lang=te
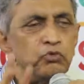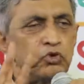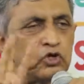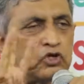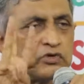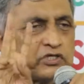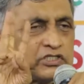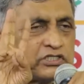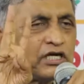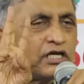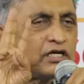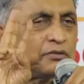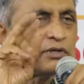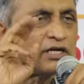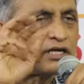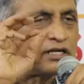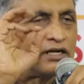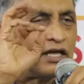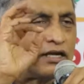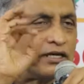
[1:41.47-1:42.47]
మూడు విషయాలు
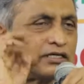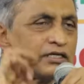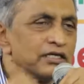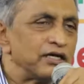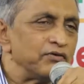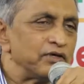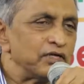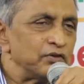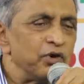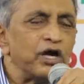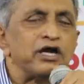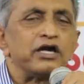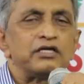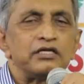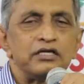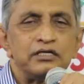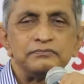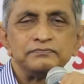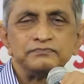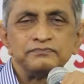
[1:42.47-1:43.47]
మనకు క్లారిటీ కావాలి
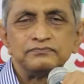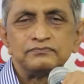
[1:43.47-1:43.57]
ఒకటి